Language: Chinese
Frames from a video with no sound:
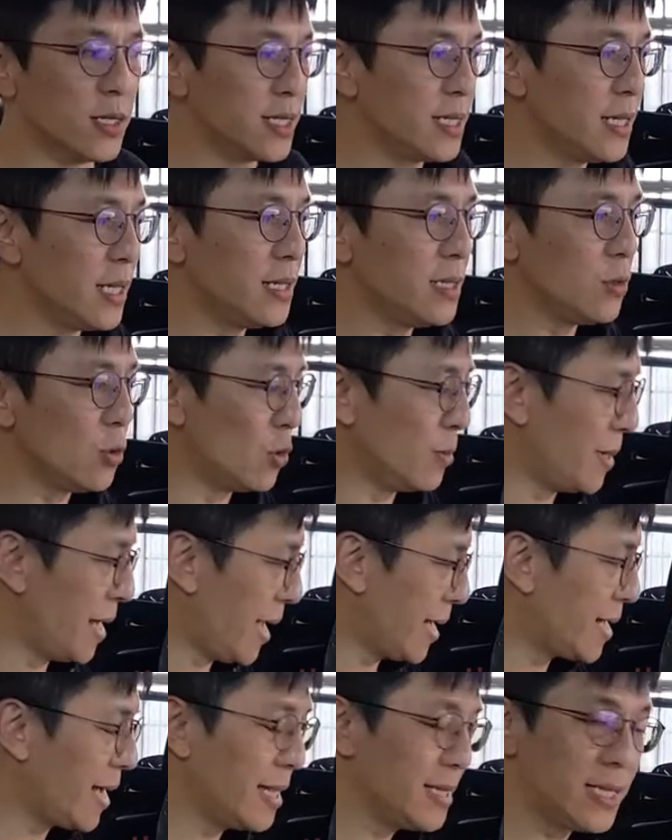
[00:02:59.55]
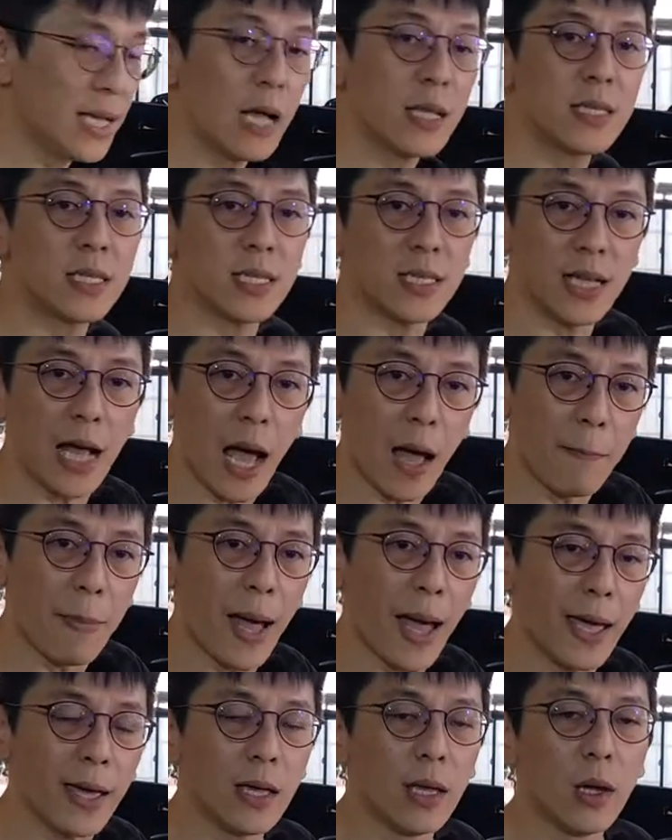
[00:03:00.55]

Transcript: 今天我们来看一下其他牌